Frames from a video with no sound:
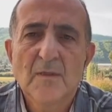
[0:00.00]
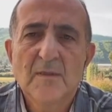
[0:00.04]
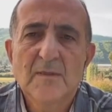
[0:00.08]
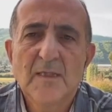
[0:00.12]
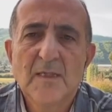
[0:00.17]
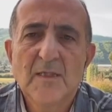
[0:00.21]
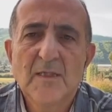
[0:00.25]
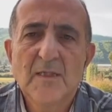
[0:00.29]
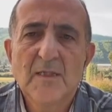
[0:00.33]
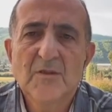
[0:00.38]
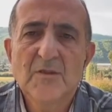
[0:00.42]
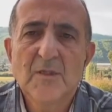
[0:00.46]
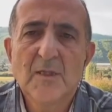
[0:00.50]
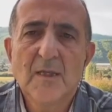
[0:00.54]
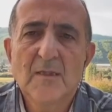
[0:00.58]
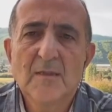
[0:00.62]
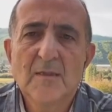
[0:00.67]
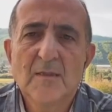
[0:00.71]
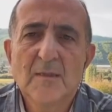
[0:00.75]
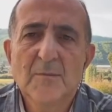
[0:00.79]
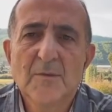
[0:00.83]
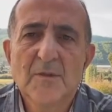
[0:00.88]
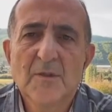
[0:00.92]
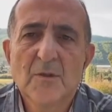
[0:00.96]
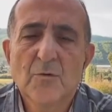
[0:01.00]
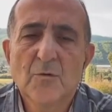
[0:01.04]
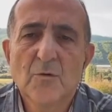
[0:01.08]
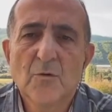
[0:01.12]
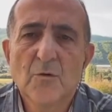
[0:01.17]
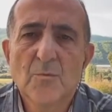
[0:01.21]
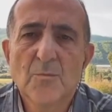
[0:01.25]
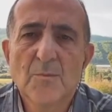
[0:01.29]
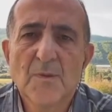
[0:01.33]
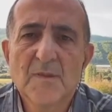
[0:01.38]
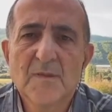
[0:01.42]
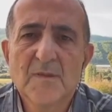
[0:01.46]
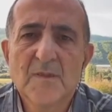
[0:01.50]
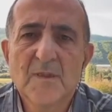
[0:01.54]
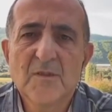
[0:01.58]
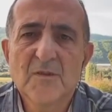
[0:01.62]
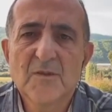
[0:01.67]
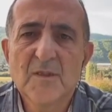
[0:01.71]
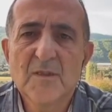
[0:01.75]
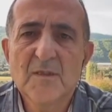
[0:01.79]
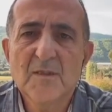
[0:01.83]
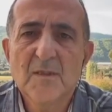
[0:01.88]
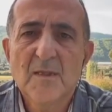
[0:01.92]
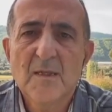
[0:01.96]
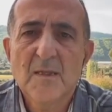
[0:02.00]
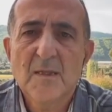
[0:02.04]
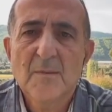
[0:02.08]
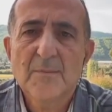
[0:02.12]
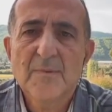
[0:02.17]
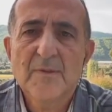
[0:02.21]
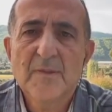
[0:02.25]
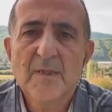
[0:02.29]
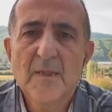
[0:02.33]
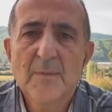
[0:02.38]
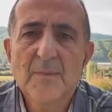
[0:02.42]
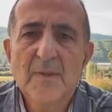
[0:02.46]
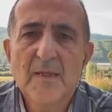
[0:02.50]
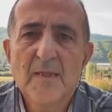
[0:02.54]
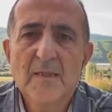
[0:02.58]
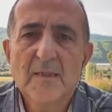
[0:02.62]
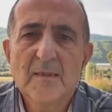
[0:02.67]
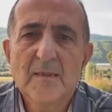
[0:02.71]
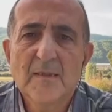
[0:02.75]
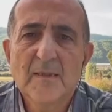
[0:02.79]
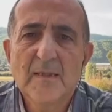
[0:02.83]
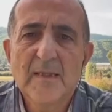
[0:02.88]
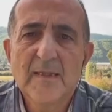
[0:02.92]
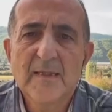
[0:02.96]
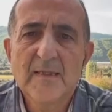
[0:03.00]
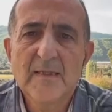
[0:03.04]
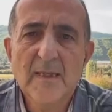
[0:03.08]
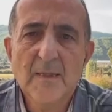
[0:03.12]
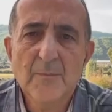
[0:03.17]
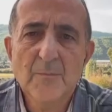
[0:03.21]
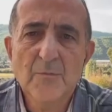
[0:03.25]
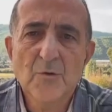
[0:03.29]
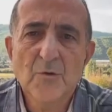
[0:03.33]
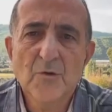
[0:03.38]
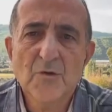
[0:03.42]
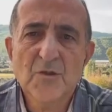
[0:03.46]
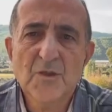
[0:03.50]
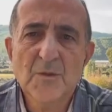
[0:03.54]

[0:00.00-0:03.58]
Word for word: seyirci anlamında korunması için Premier Lig yayınlanmıyor.